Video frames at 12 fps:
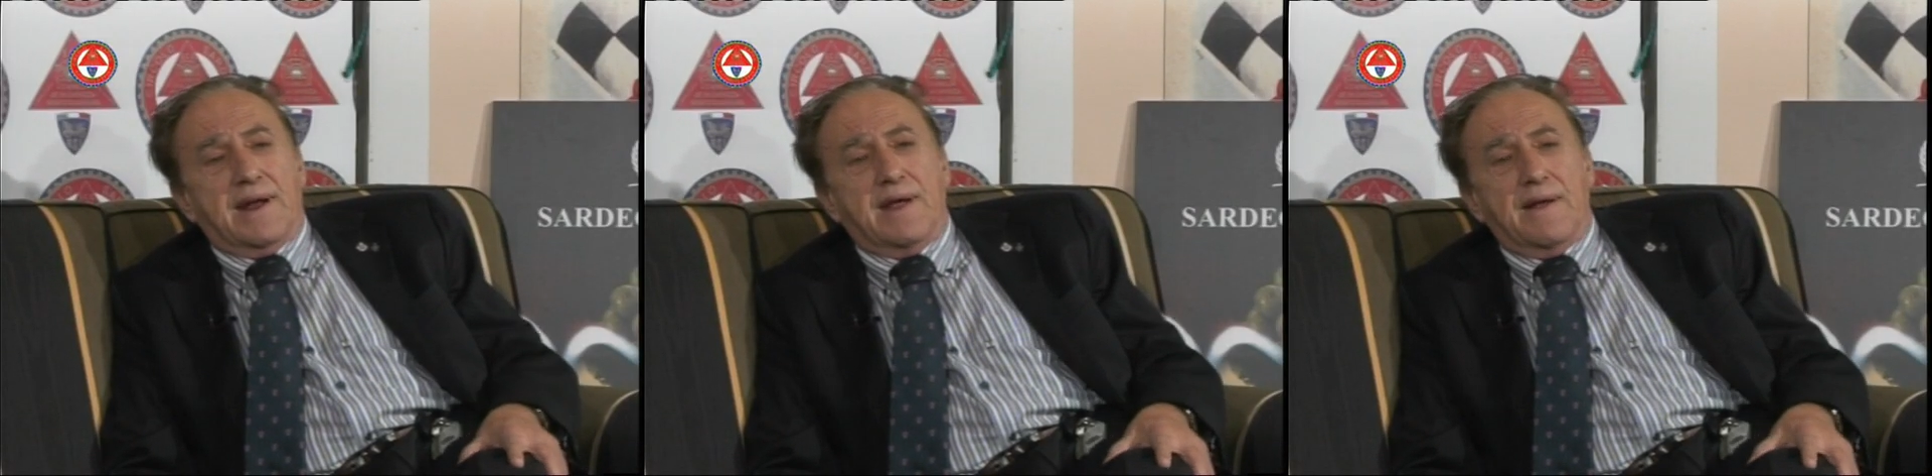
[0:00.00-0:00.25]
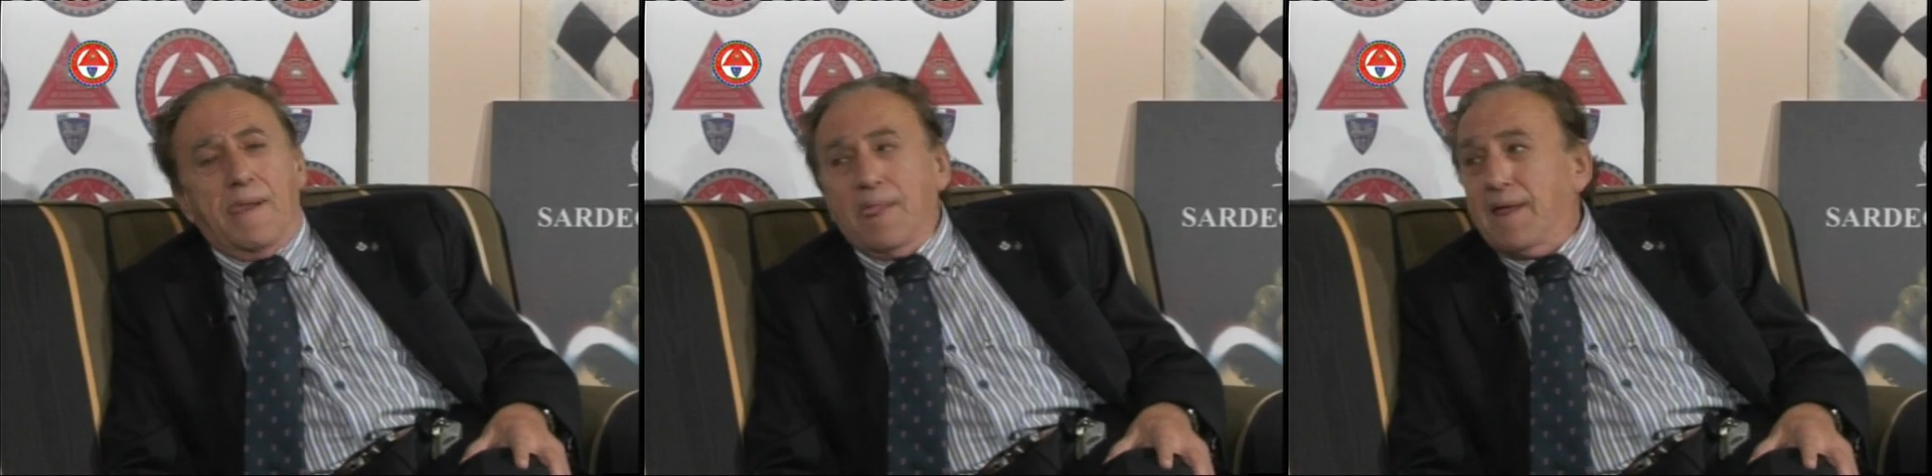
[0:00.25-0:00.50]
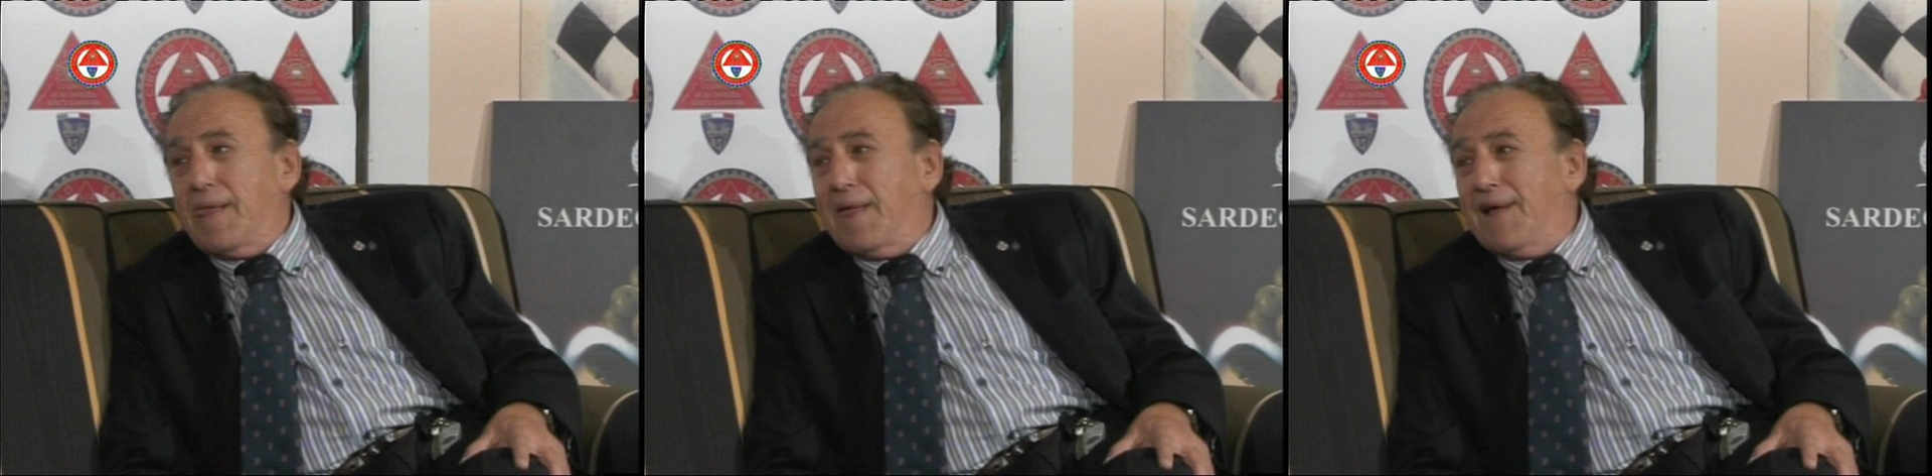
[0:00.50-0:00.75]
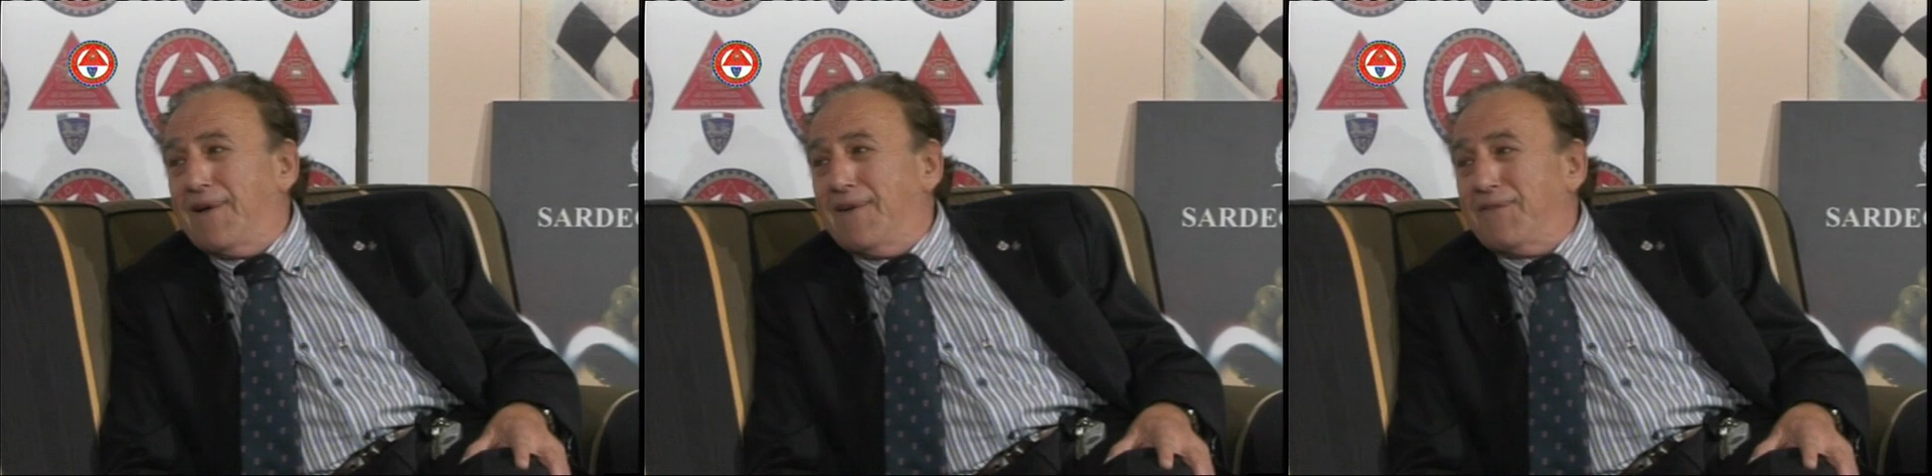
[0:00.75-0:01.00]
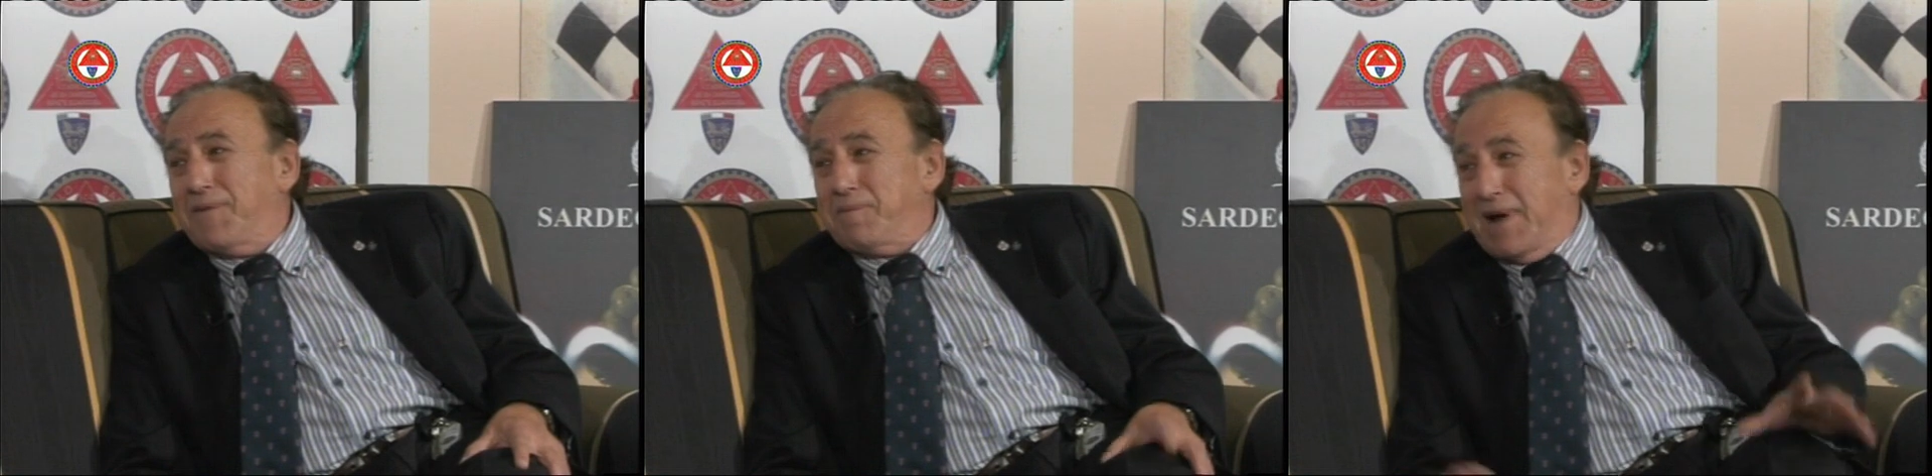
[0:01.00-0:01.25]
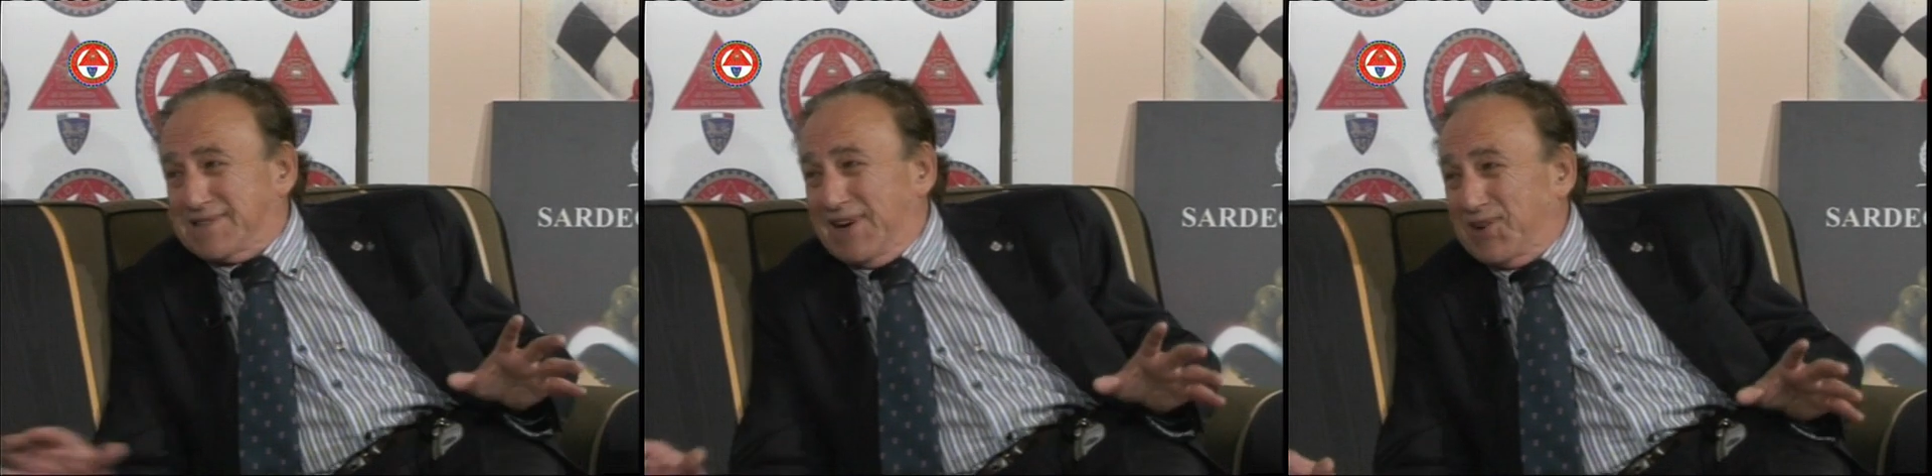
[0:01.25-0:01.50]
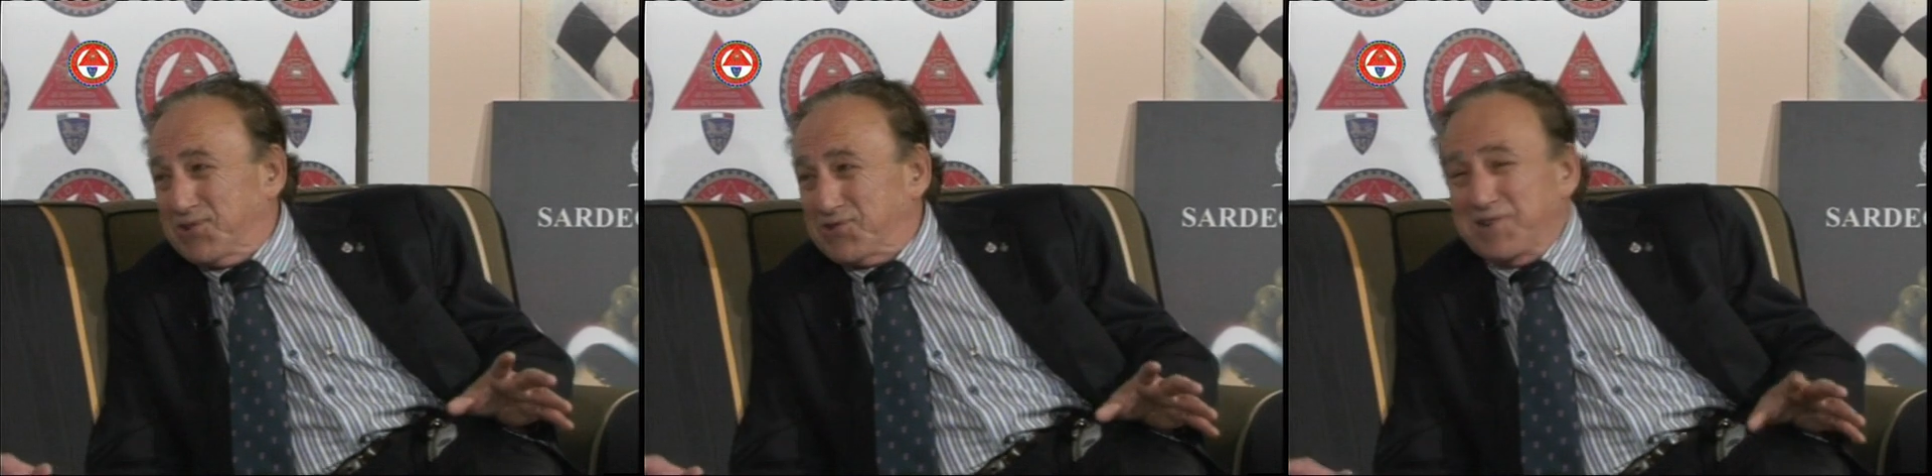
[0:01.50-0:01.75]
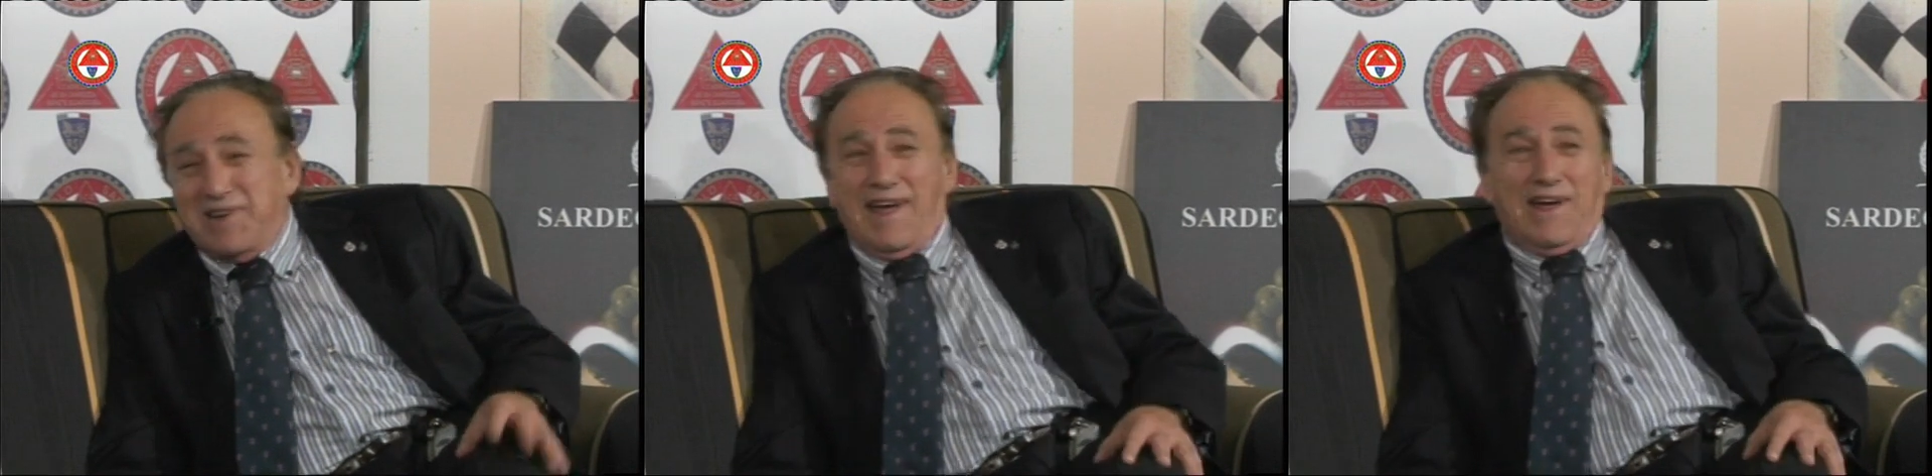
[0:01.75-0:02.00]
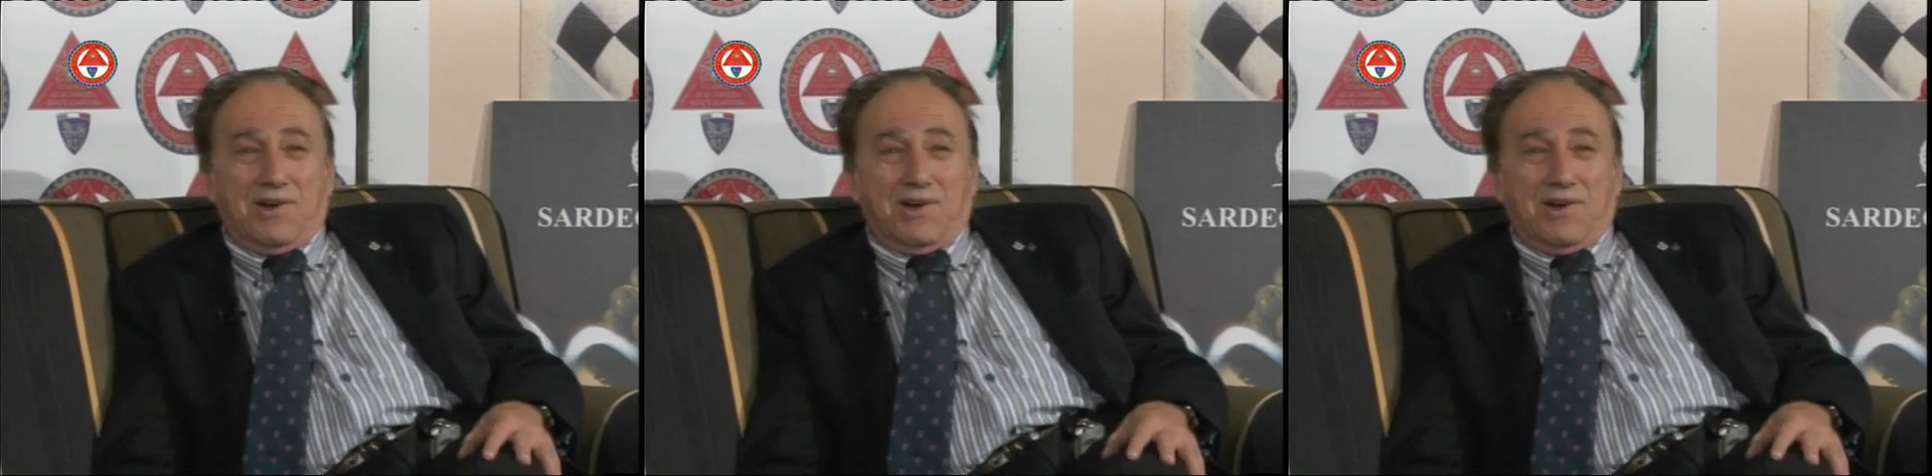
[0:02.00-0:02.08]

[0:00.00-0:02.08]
Bas, basta così. Basta così, basta.